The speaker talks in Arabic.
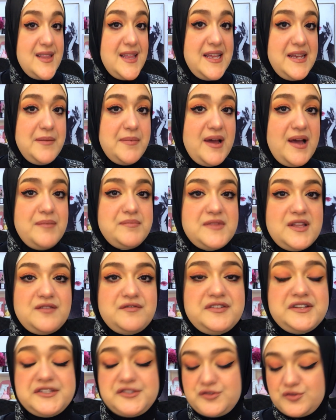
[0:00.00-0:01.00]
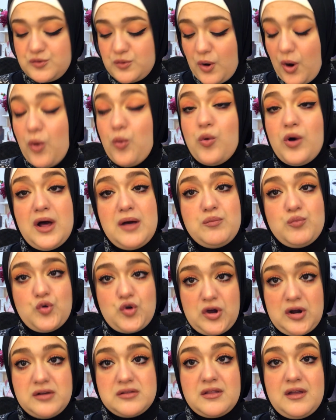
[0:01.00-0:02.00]
التاني بقى من الفيديو هو
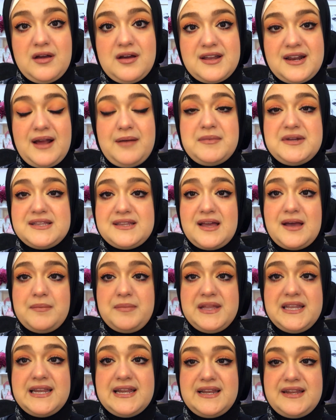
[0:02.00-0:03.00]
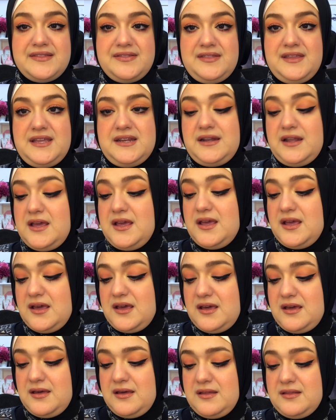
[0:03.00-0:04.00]
مقارنة أنا عملتها بين الاتنين
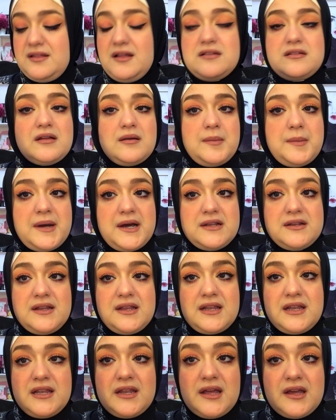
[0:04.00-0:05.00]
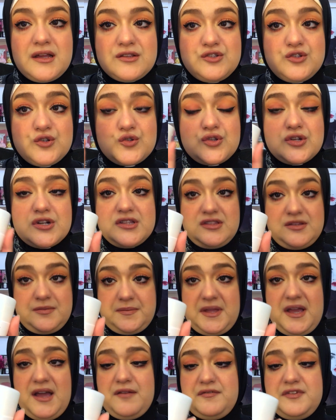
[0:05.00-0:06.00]
آه، ده طبعا الديودرنت
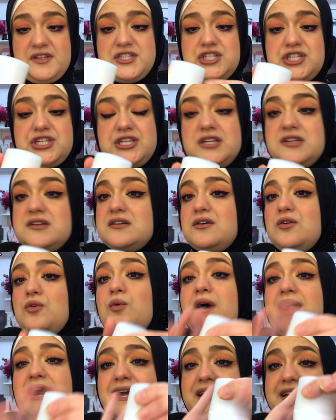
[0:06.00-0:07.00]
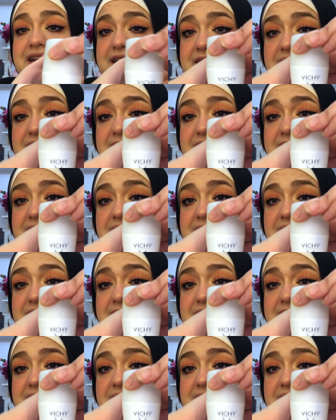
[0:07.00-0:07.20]
بتاع فيشي هو غالي